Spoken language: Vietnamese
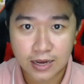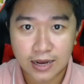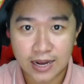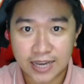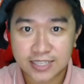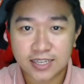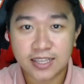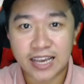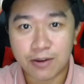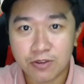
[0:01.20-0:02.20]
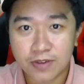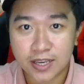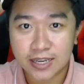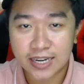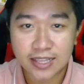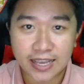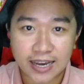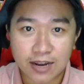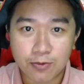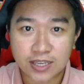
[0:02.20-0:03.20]
hai xin kính chào quý vị khán giả
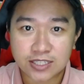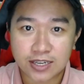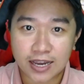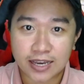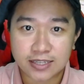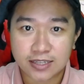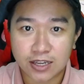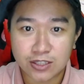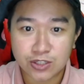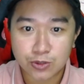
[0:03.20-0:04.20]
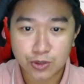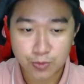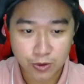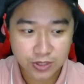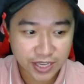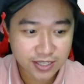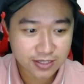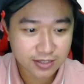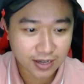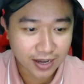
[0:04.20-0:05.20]
đã quay trở lại kênh youtube của Tiến
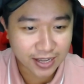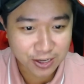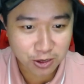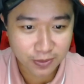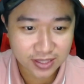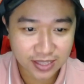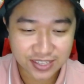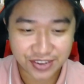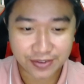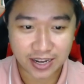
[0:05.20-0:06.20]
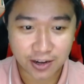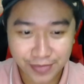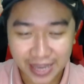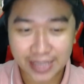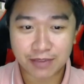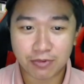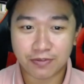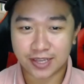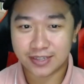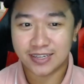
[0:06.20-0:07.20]
à, Trong cuộc bản tin chiều ngày hôm nay nha quý
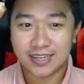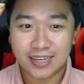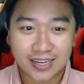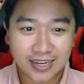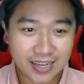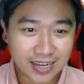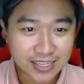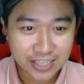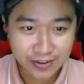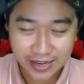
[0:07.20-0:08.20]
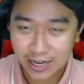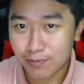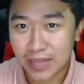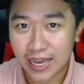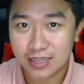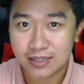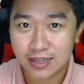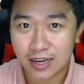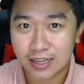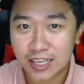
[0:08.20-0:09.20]
vị Thì à, chiều ngày hôm nay
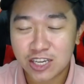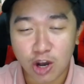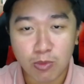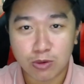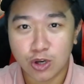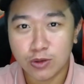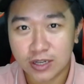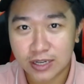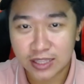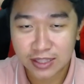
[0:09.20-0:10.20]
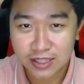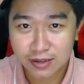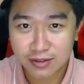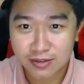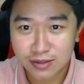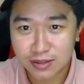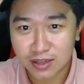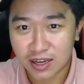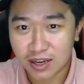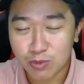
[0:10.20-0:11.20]
à, Tiến có một số những cái tin tức
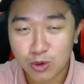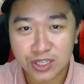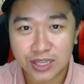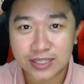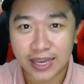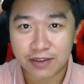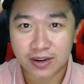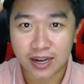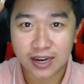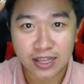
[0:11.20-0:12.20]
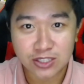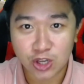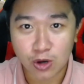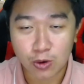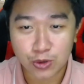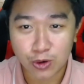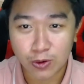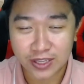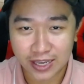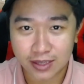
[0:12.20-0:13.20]
à, muốn chia sẻ và gửi đến cho cô chú
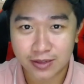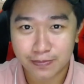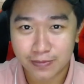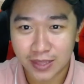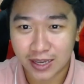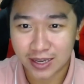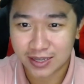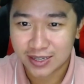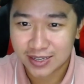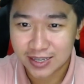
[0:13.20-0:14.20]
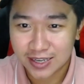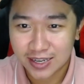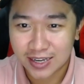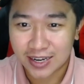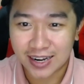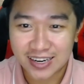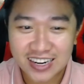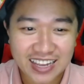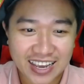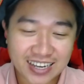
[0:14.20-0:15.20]
anh chị à, à, Linh
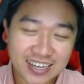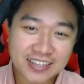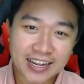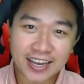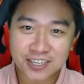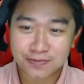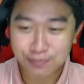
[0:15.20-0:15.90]
Lan à Đinh Lan